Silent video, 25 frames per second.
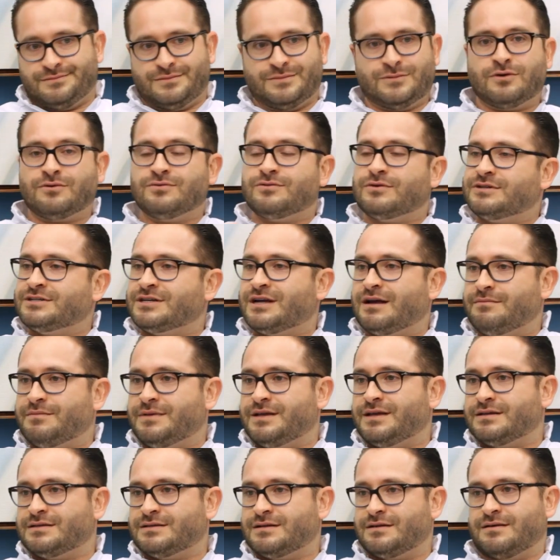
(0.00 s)
tô com dor de
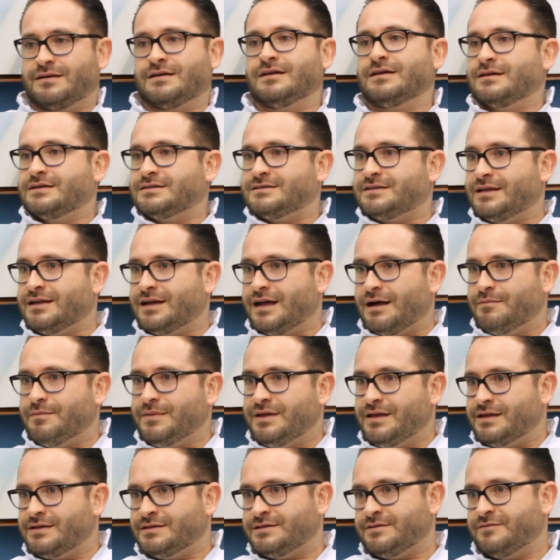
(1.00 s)
cabeça, você
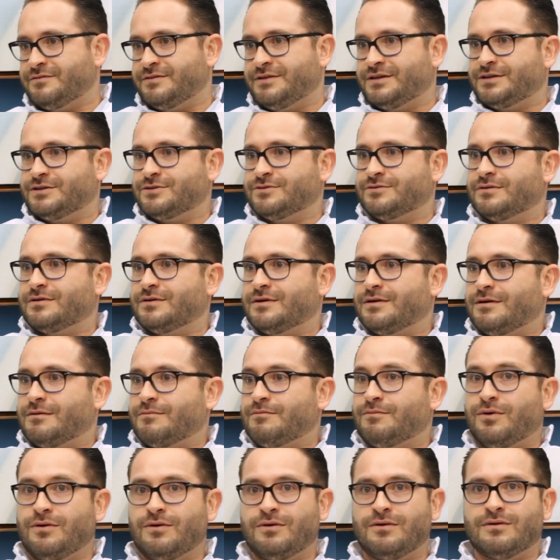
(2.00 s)
encaminha esse vídeo, uhum.
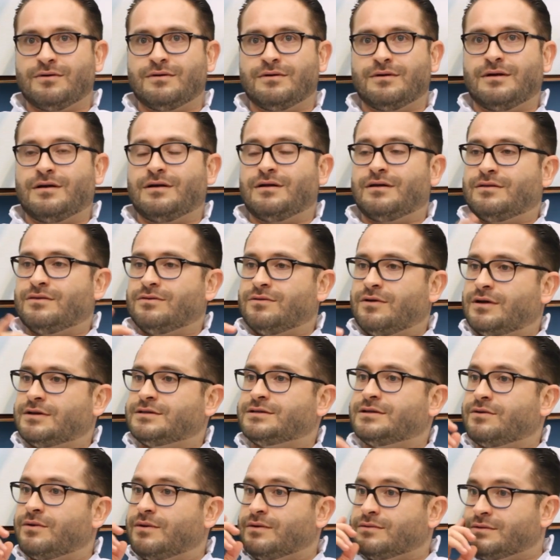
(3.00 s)
pô,
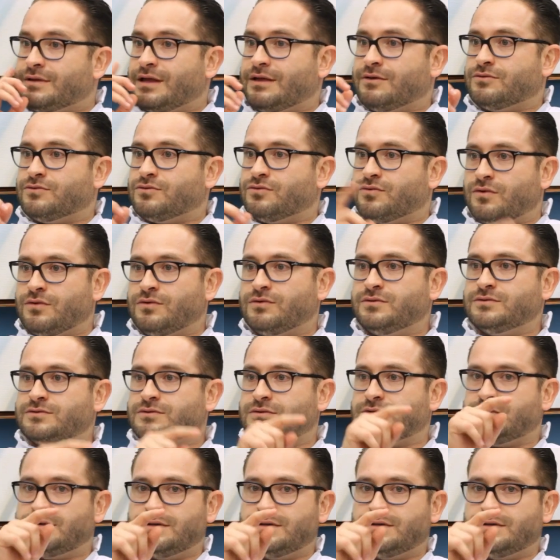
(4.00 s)
nossa, eu tenho todos os